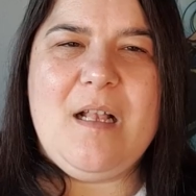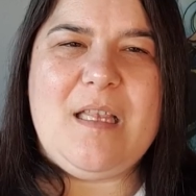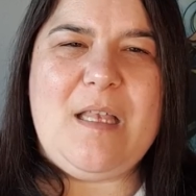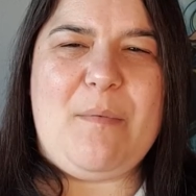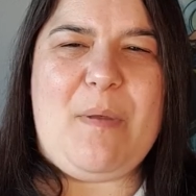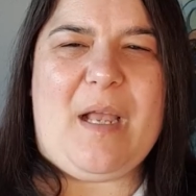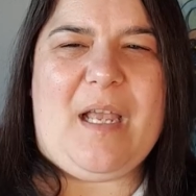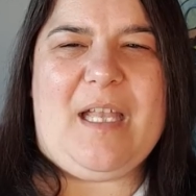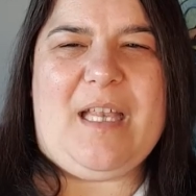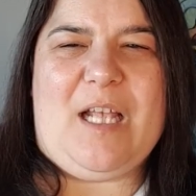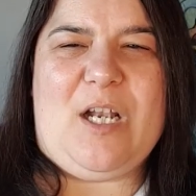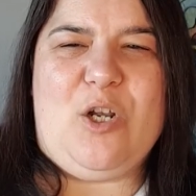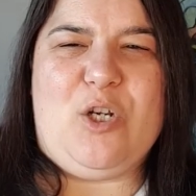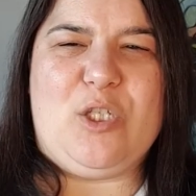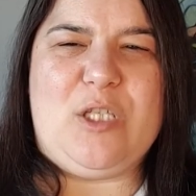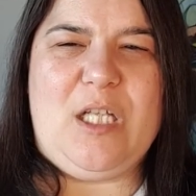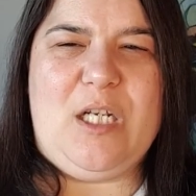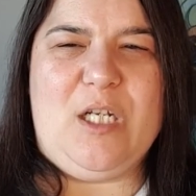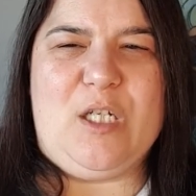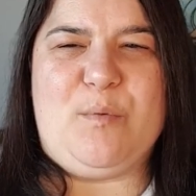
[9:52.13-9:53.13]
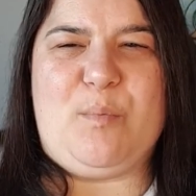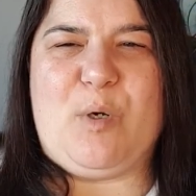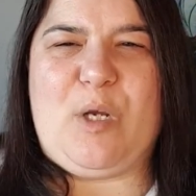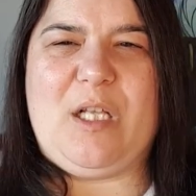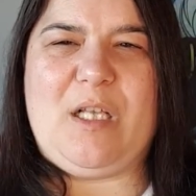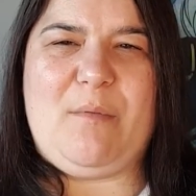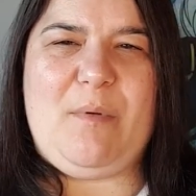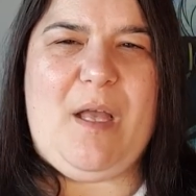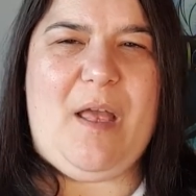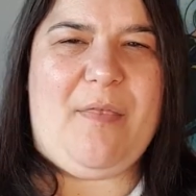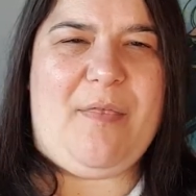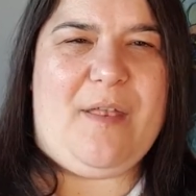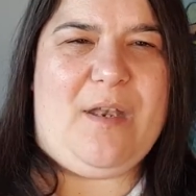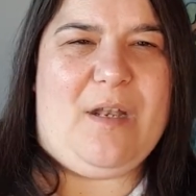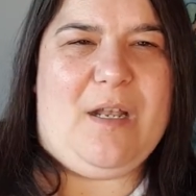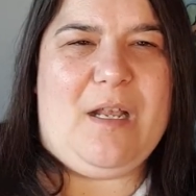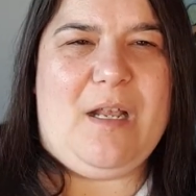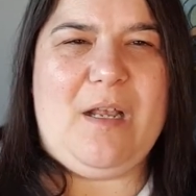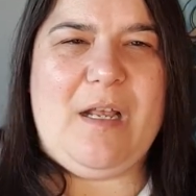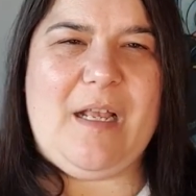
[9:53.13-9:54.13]
te voy a quitar los celos porque te voy a
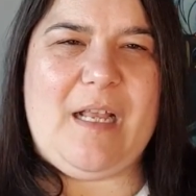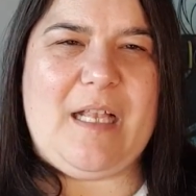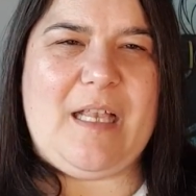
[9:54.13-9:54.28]
hacer eh,